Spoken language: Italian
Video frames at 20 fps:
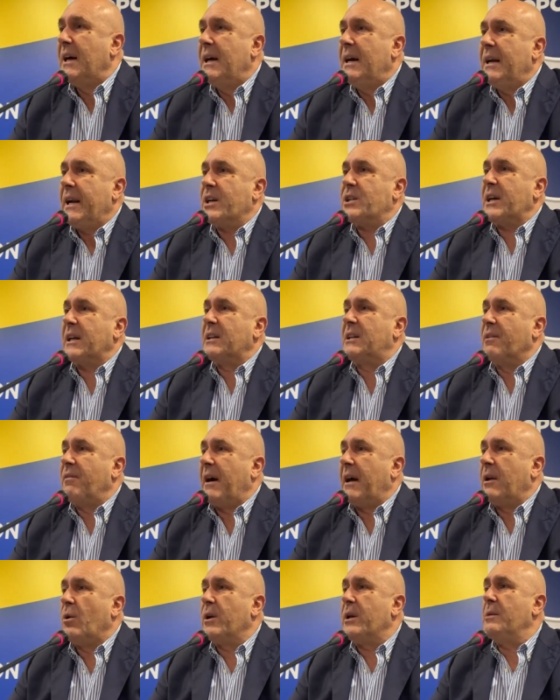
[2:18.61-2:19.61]
La gente va
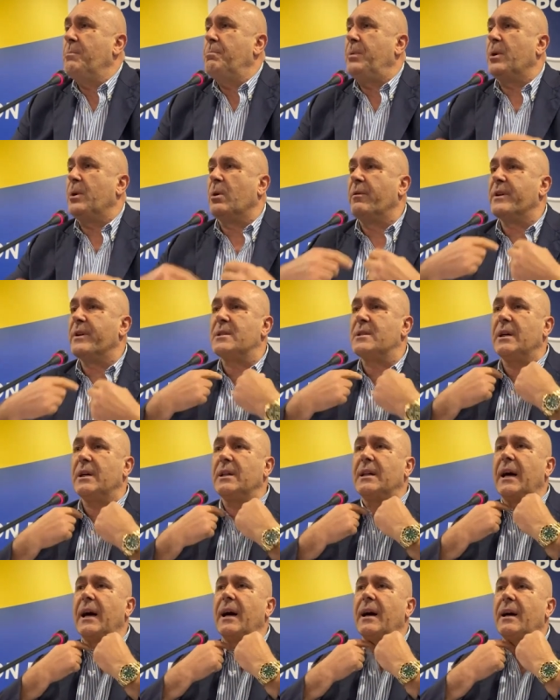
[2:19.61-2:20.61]
all'Olimpico
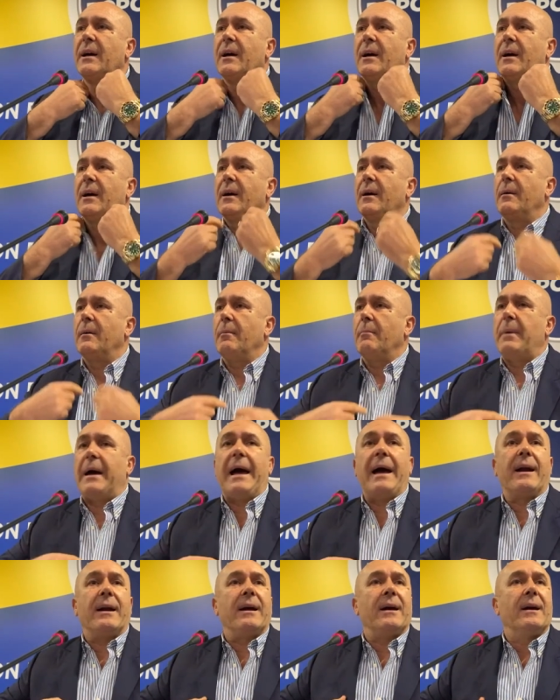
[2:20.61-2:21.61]
vestita
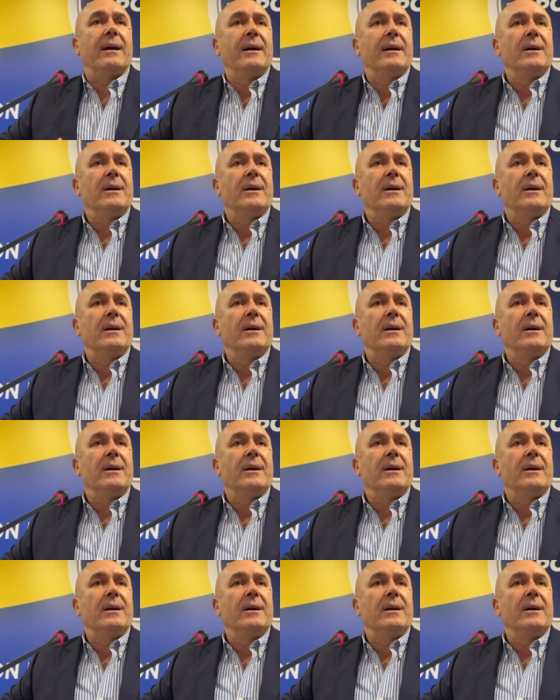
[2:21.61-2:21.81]
bene,